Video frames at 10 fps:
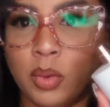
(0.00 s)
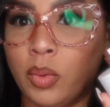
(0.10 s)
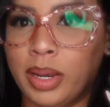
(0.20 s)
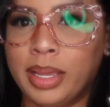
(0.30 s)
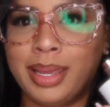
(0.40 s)

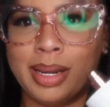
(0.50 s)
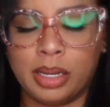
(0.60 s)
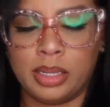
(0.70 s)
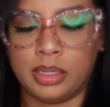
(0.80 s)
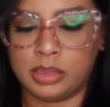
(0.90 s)
Huele
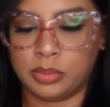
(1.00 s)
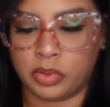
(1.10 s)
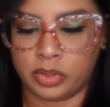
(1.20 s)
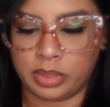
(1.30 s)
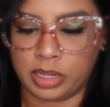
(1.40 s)
riquísimo
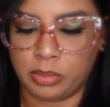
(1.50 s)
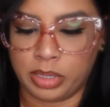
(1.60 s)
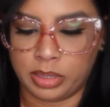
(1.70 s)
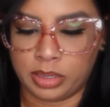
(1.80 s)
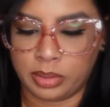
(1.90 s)

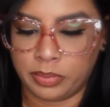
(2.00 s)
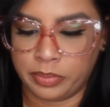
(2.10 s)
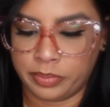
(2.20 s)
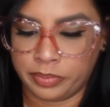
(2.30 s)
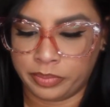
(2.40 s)
realmente.
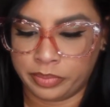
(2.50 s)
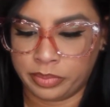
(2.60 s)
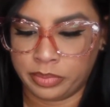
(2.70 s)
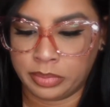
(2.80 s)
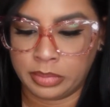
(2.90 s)

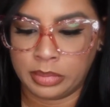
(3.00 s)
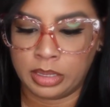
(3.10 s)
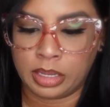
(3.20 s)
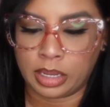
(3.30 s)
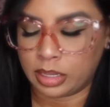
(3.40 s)

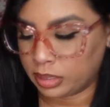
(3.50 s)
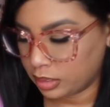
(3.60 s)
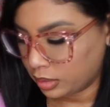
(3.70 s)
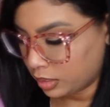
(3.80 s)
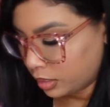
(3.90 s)
Este
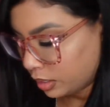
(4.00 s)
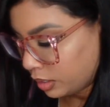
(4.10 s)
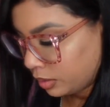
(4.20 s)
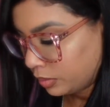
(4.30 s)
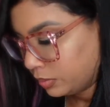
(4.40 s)
es de